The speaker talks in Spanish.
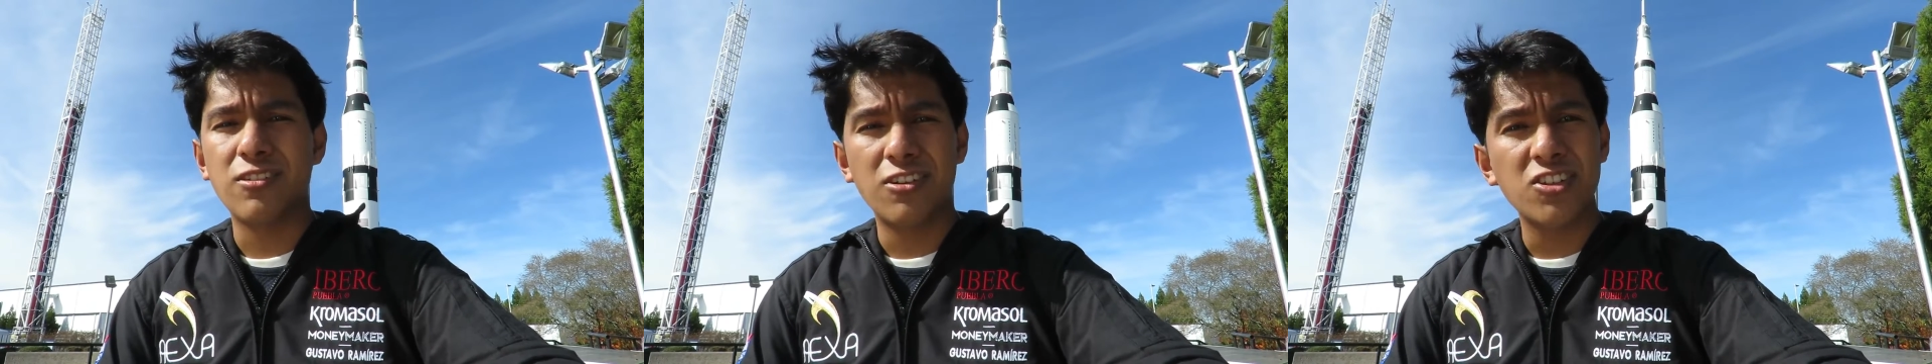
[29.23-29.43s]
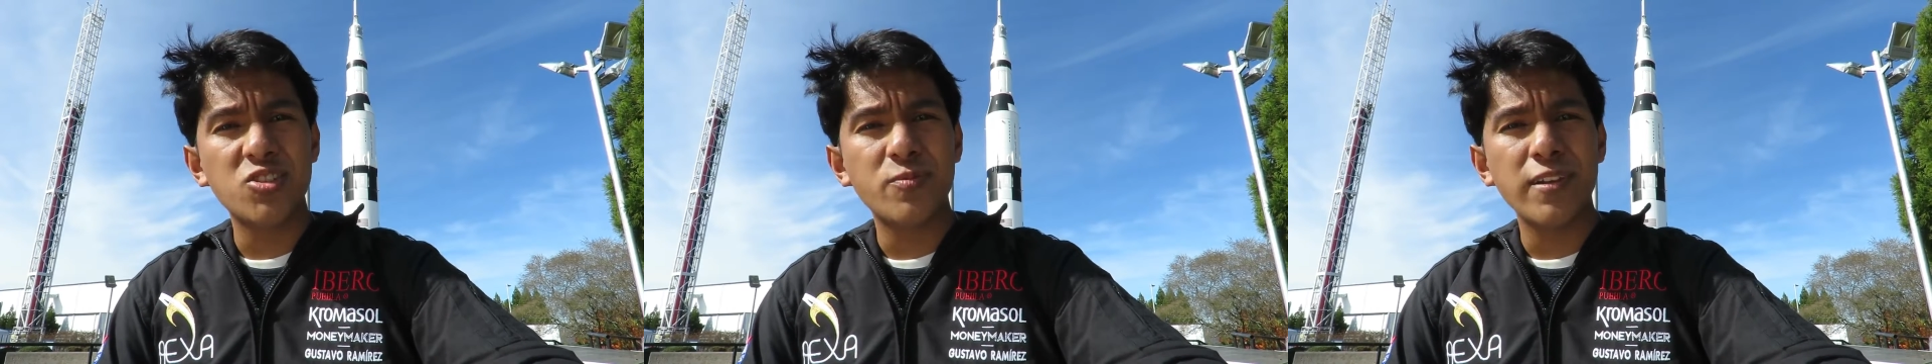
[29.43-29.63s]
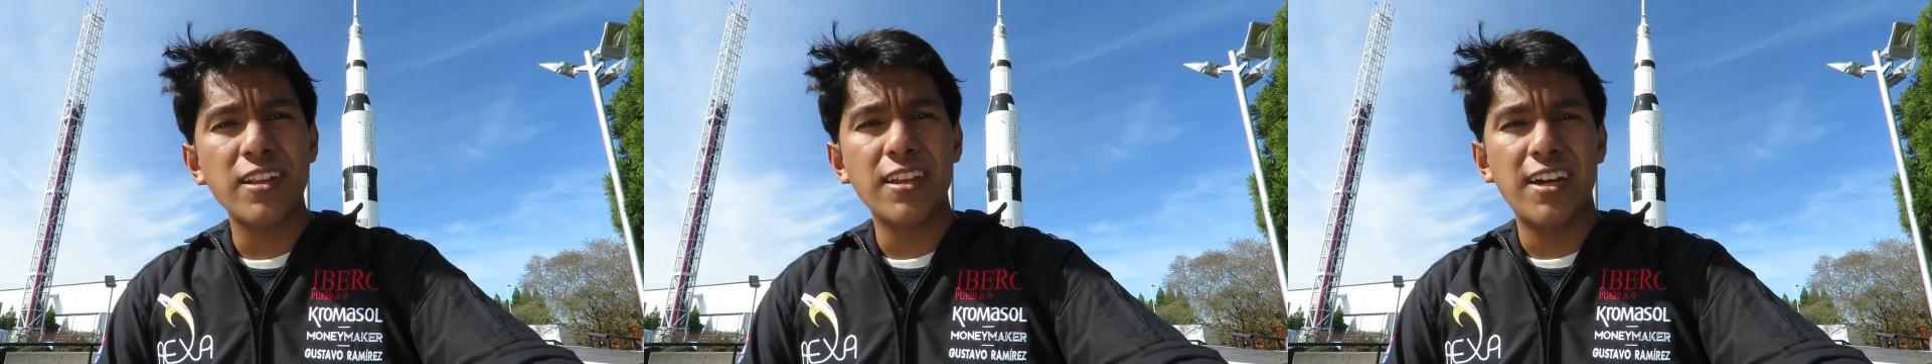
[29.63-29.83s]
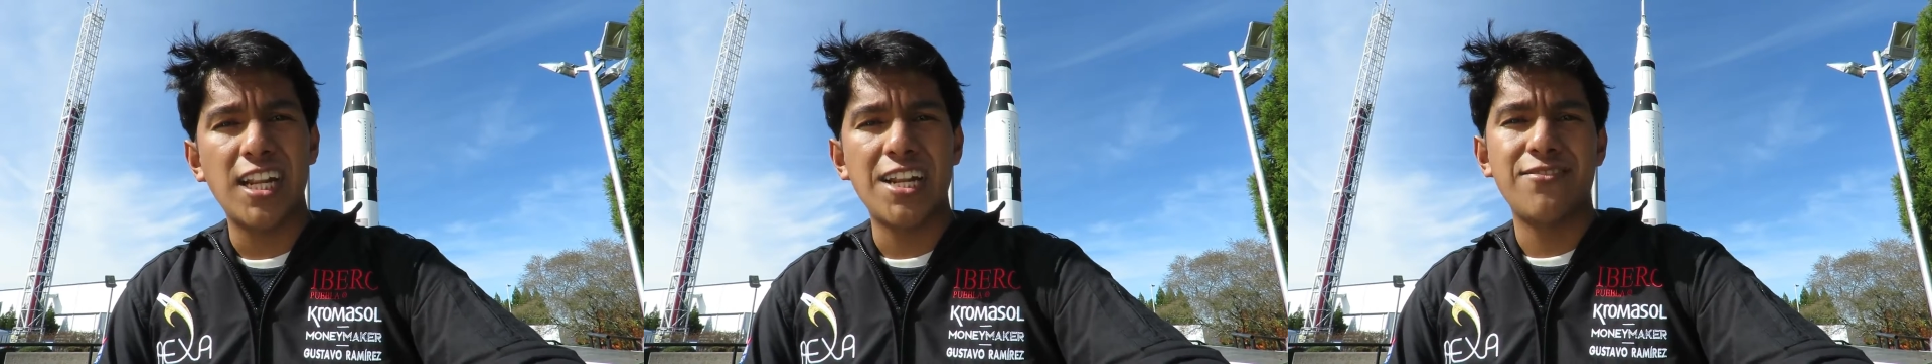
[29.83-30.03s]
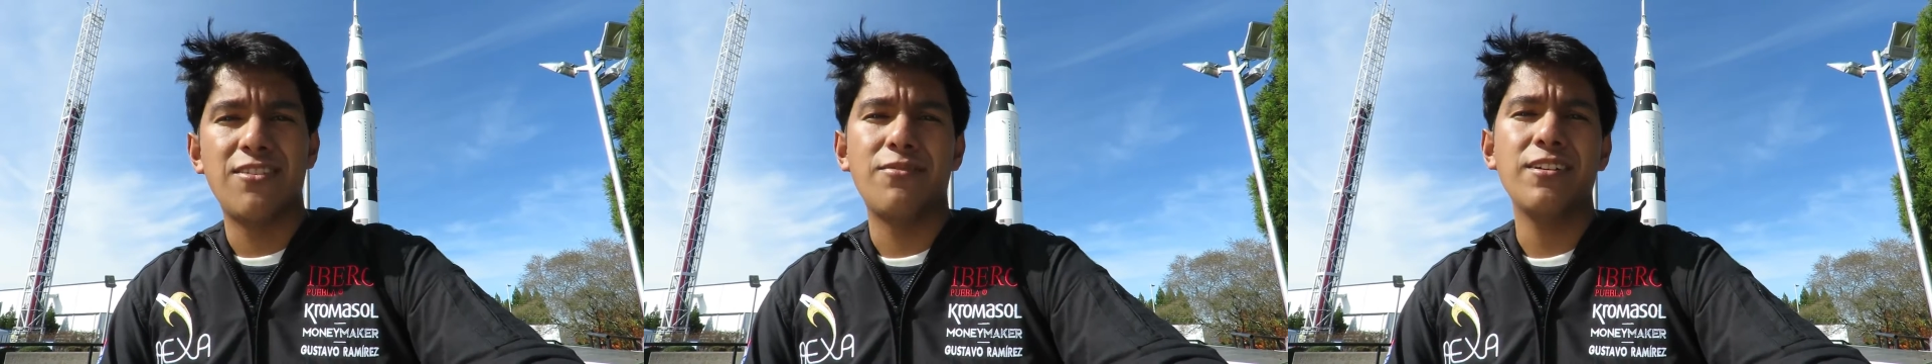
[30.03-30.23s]
Huntsville,
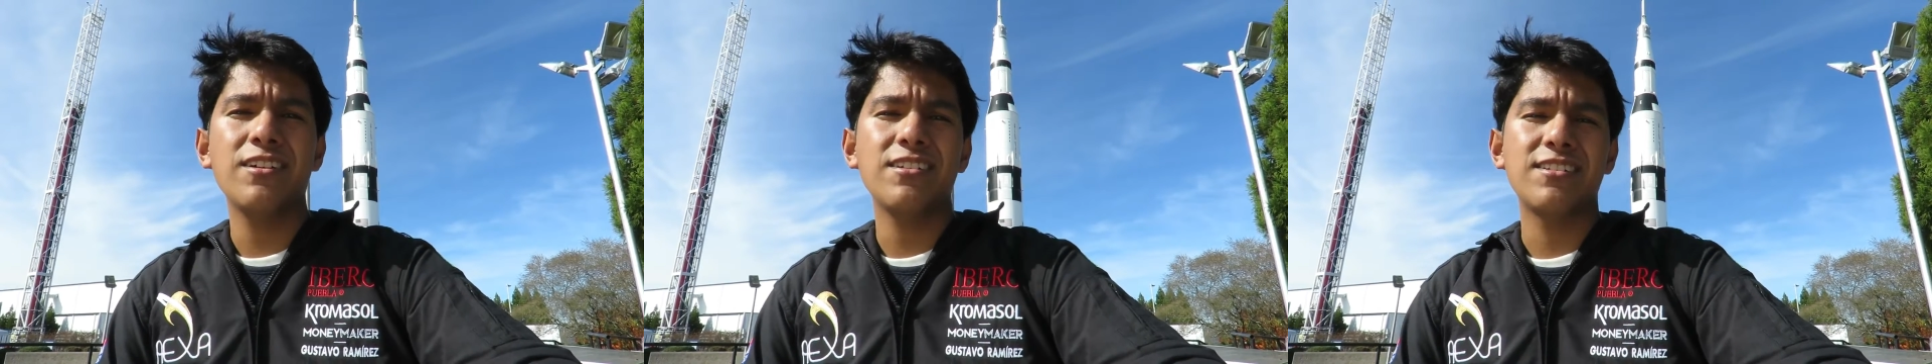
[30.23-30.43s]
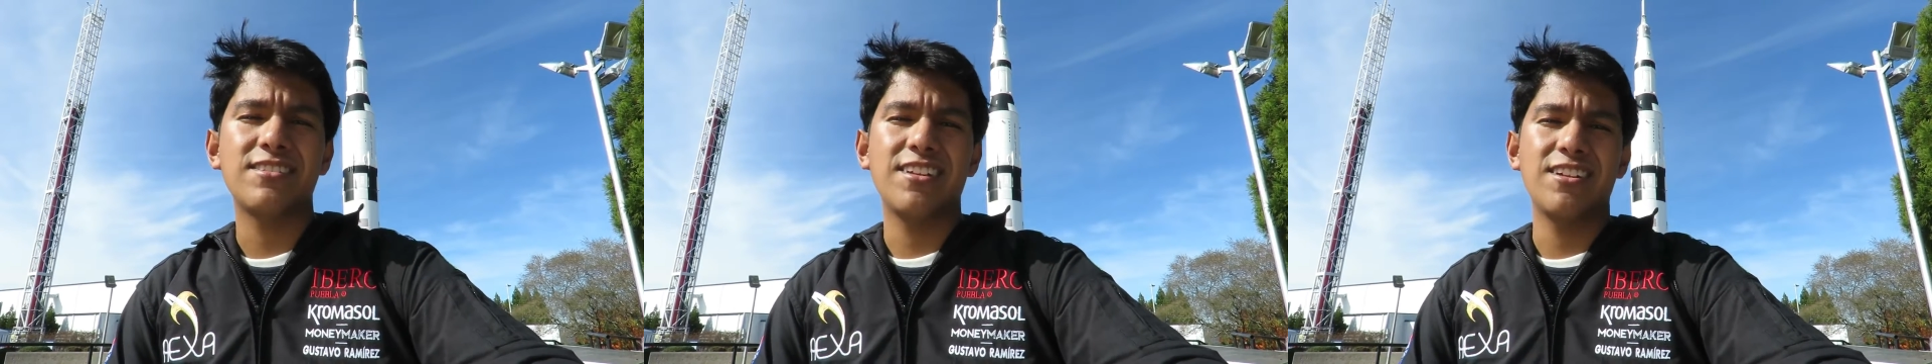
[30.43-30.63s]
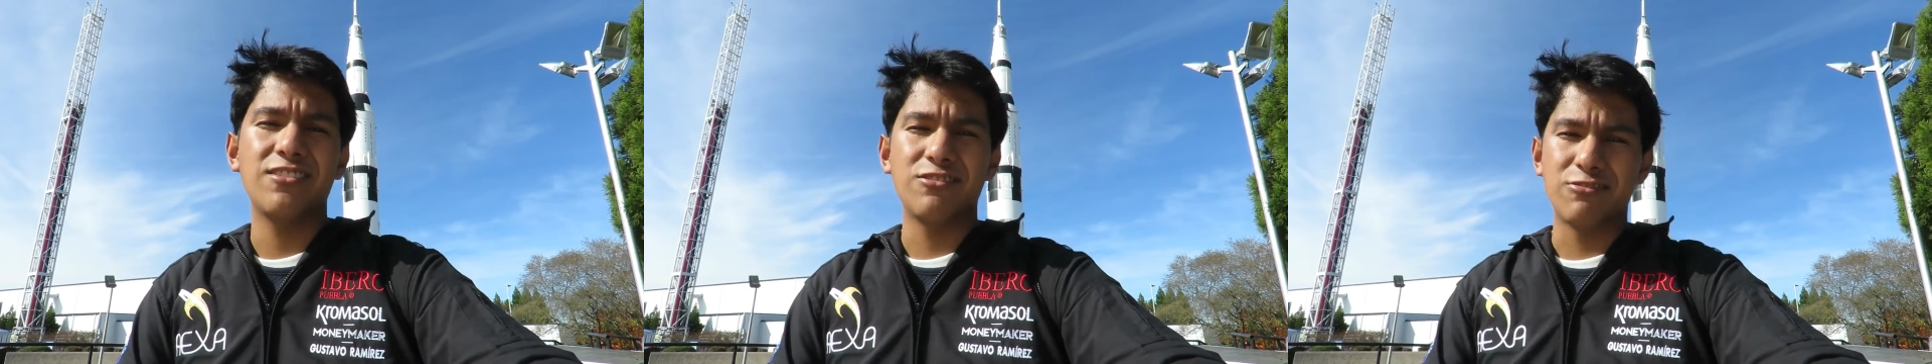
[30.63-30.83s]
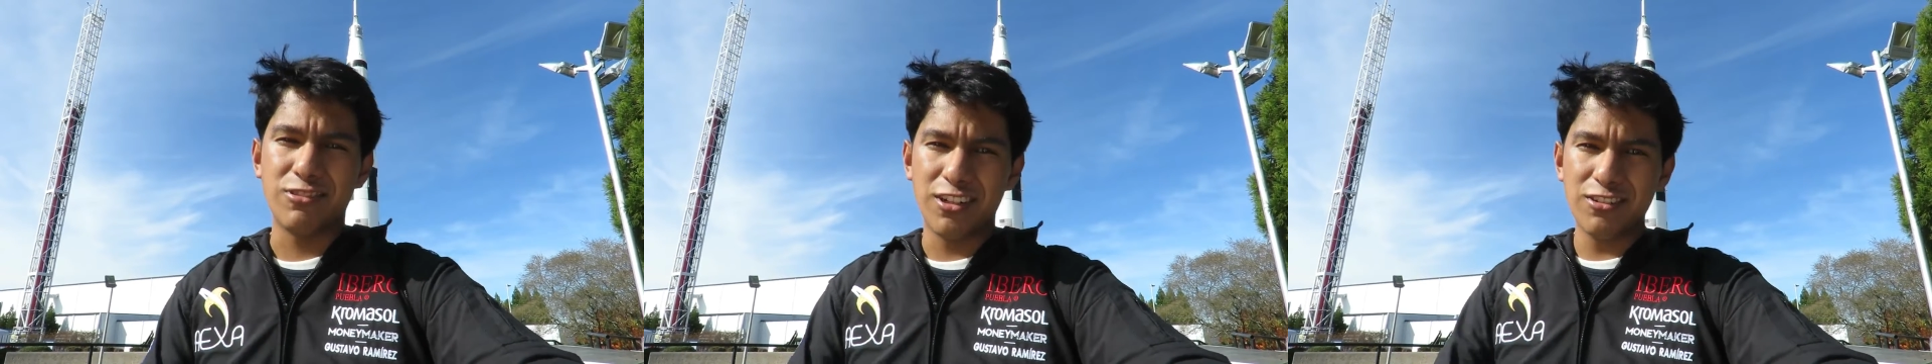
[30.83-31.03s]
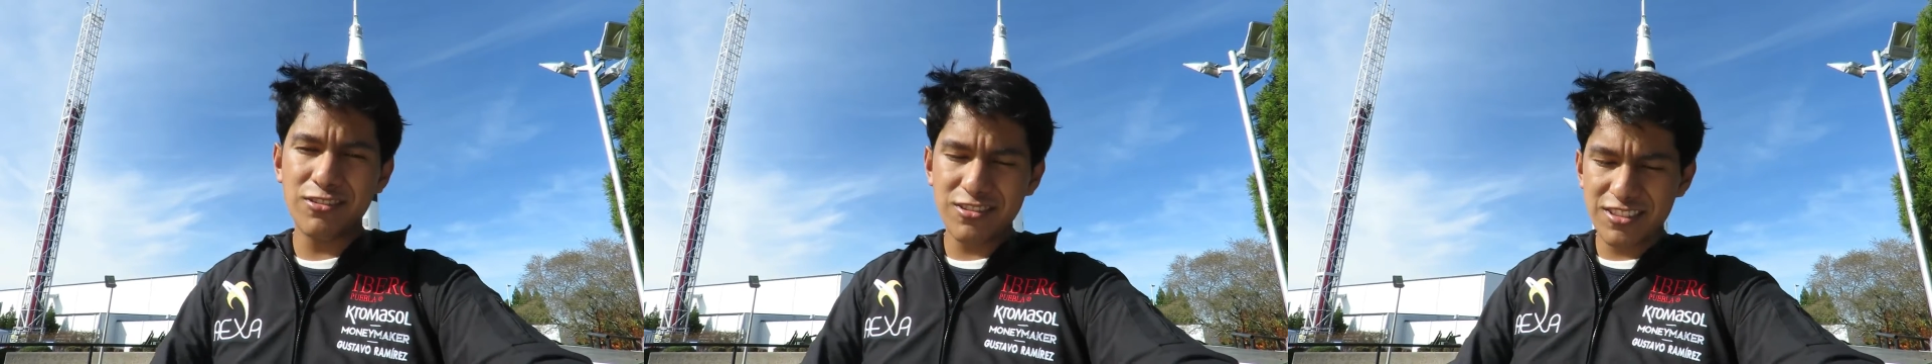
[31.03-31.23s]
Alabama, Estados
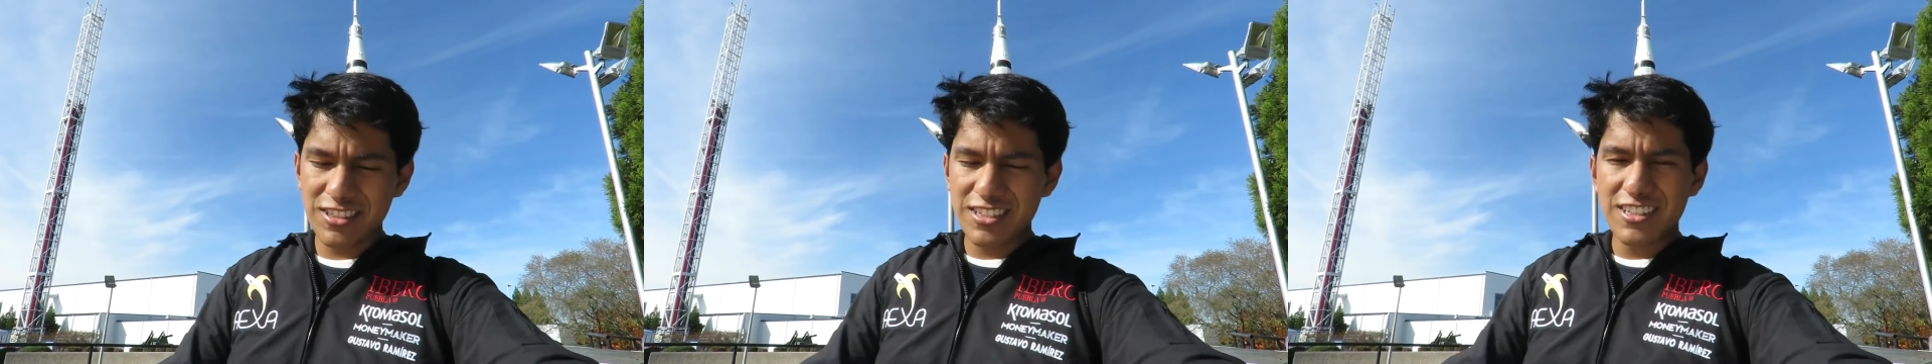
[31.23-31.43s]
Unidos